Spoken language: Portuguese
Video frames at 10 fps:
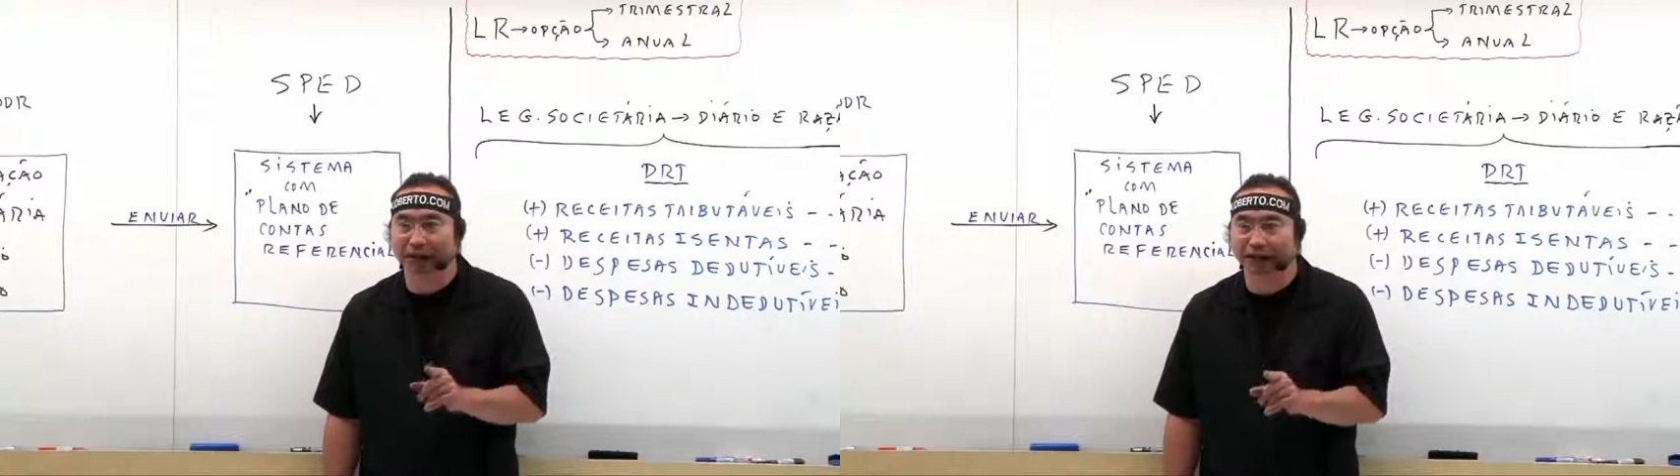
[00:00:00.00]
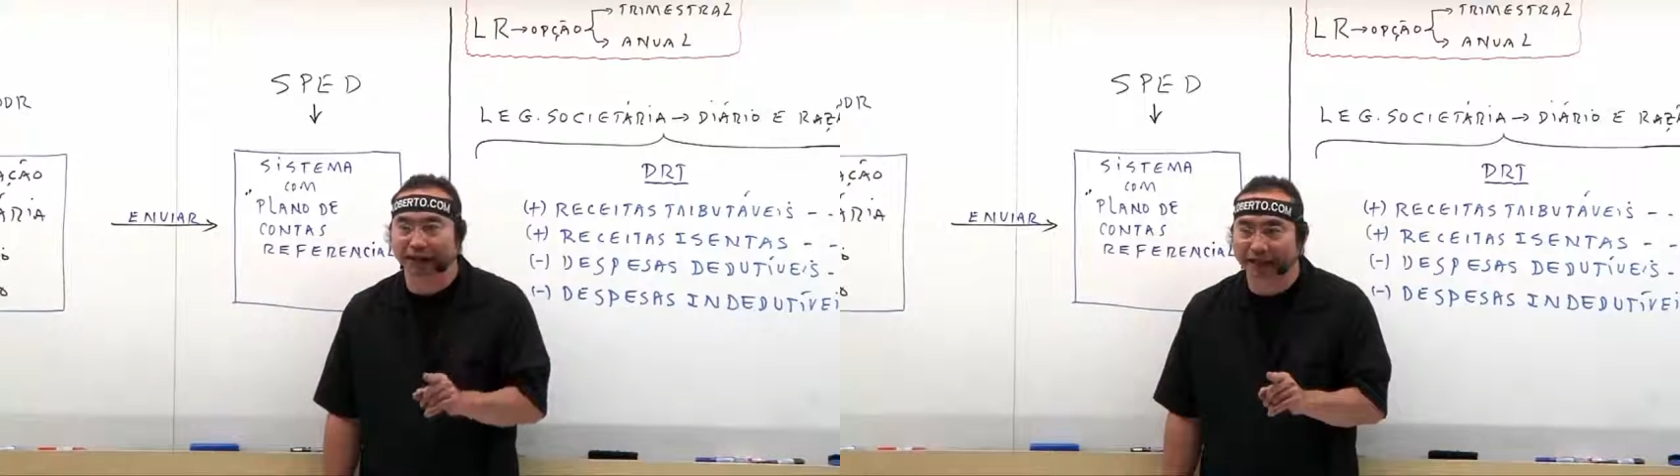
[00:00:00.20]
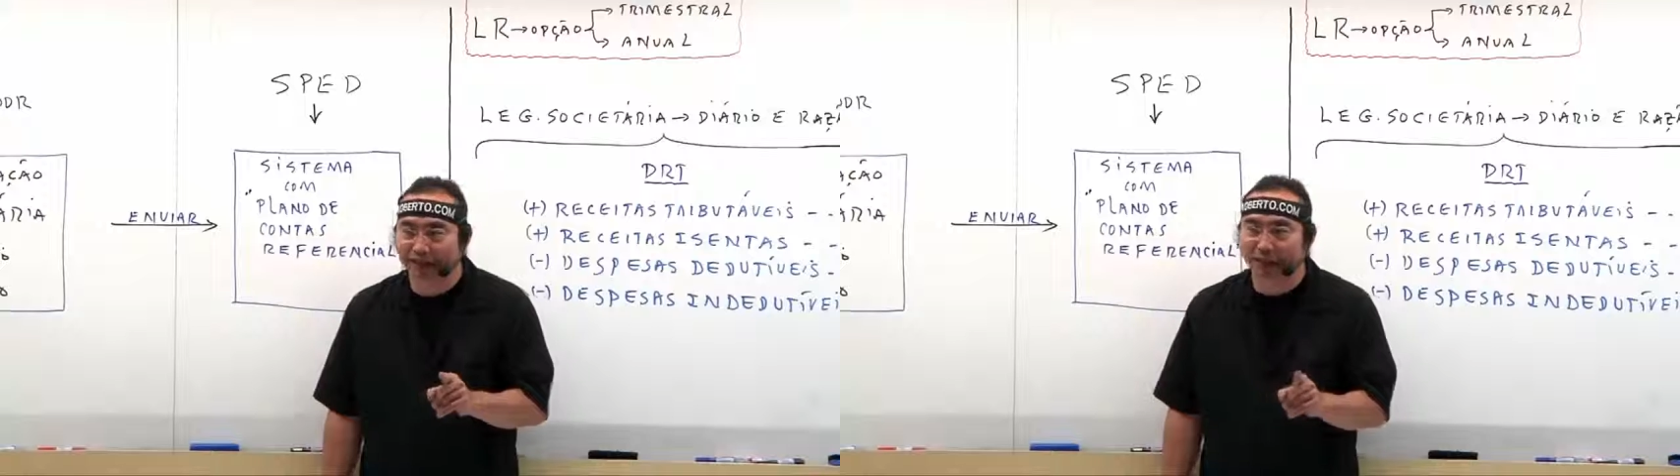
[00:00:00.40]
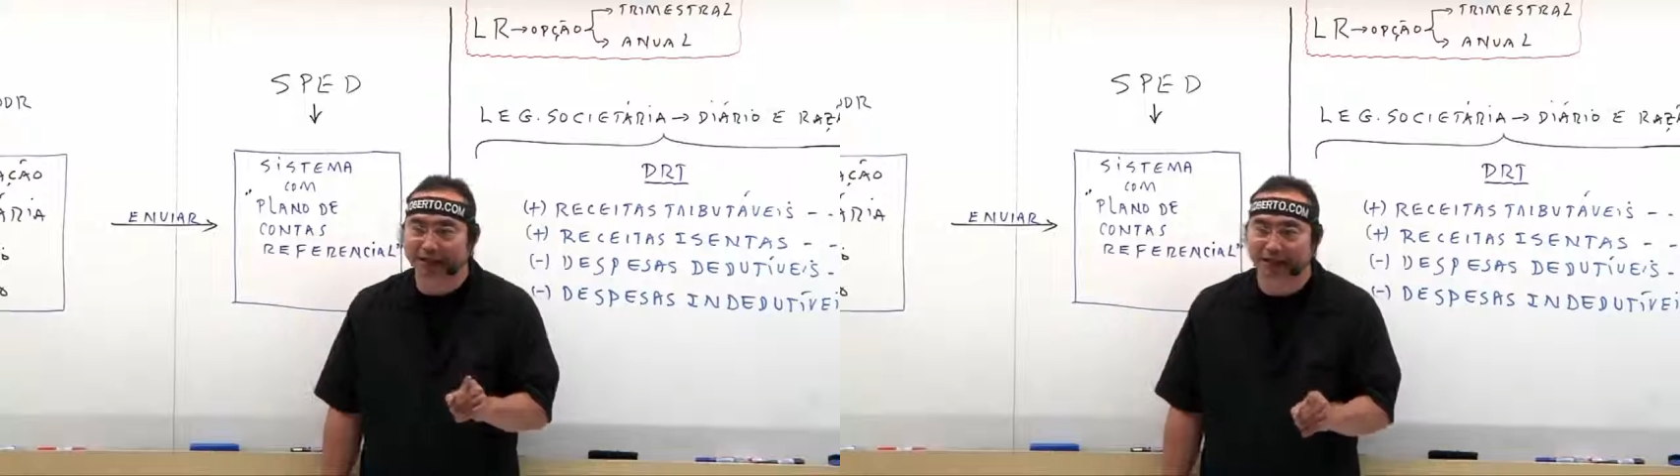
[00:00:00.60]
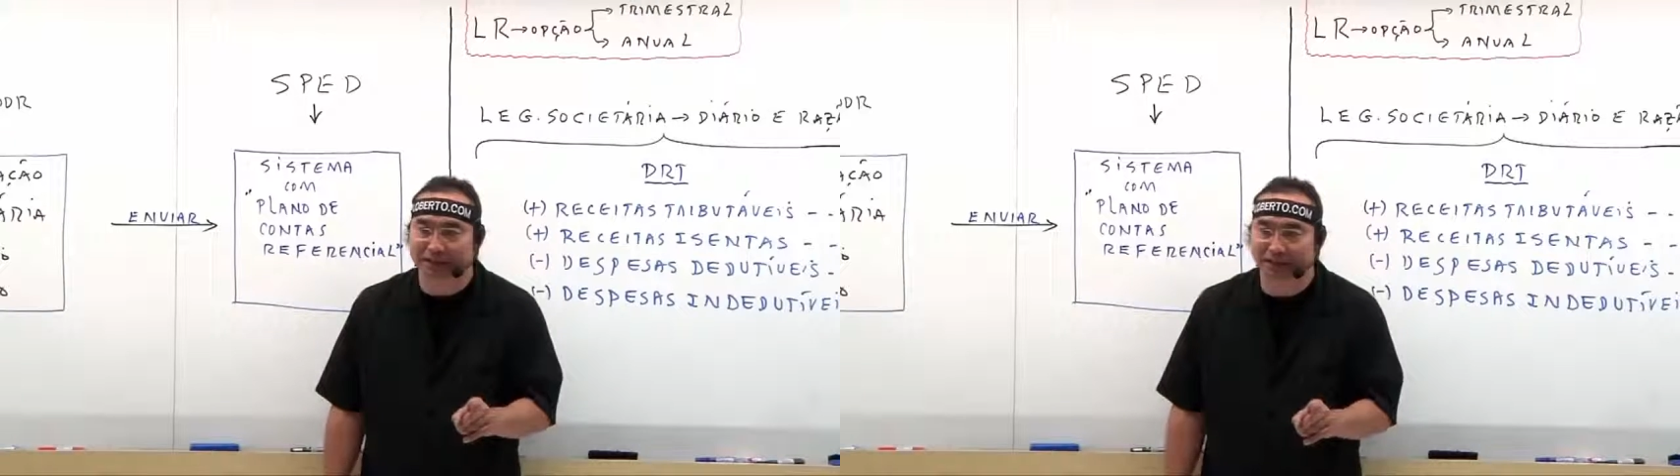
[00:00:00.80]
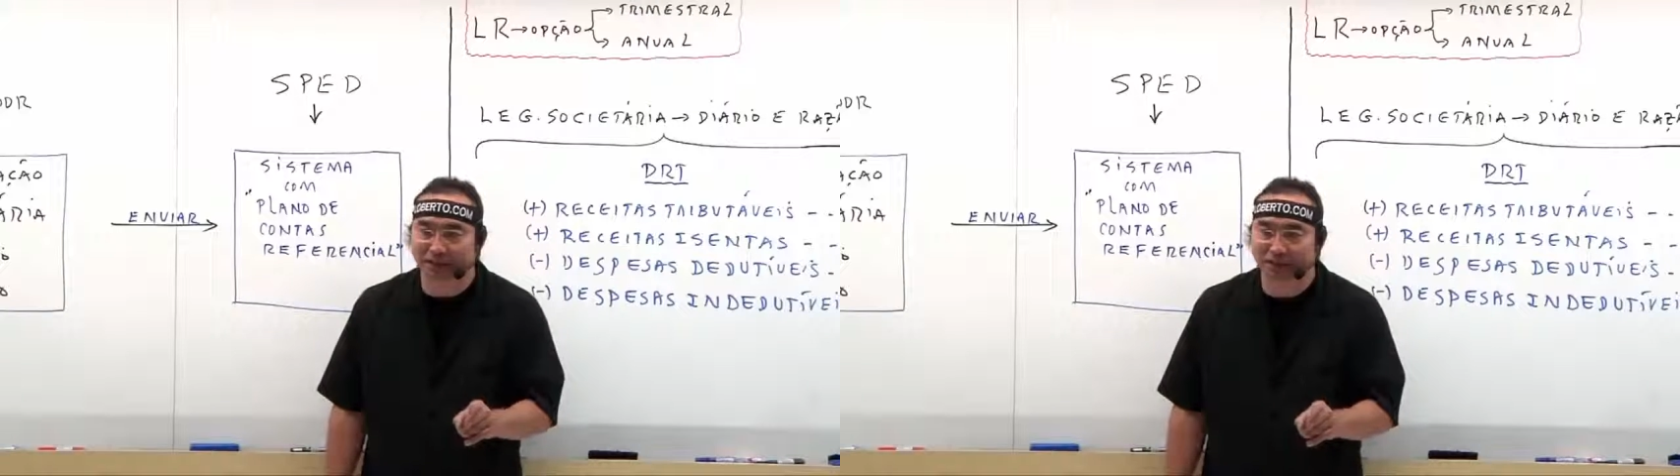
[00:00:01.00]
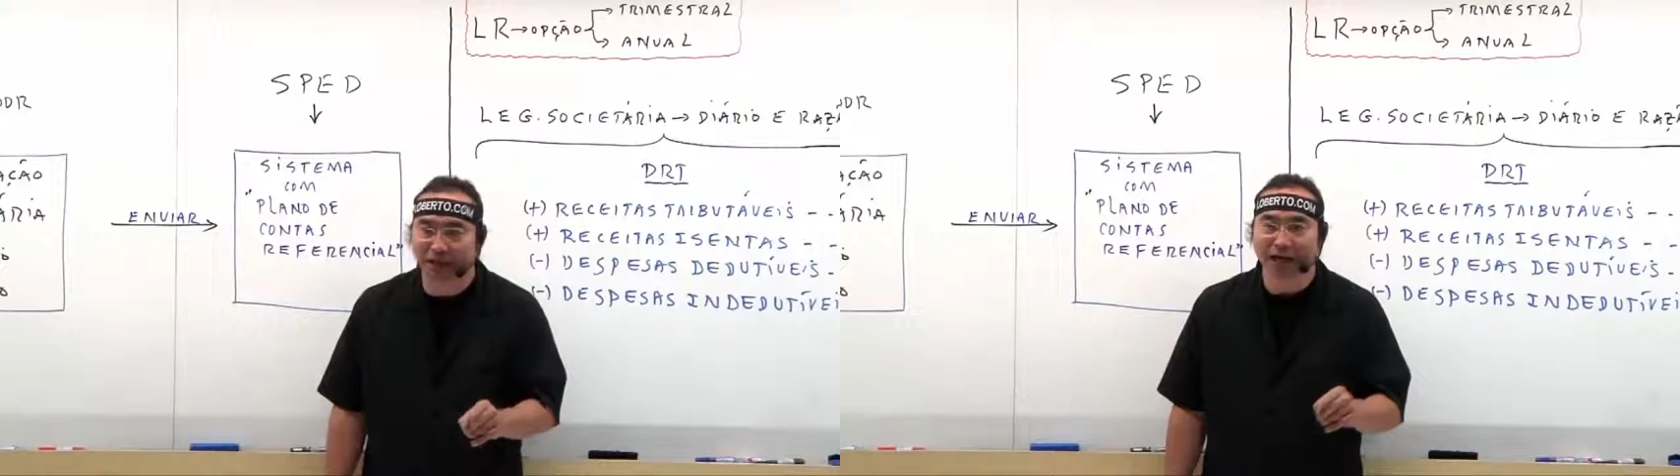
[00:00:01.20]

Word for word: a depreciação,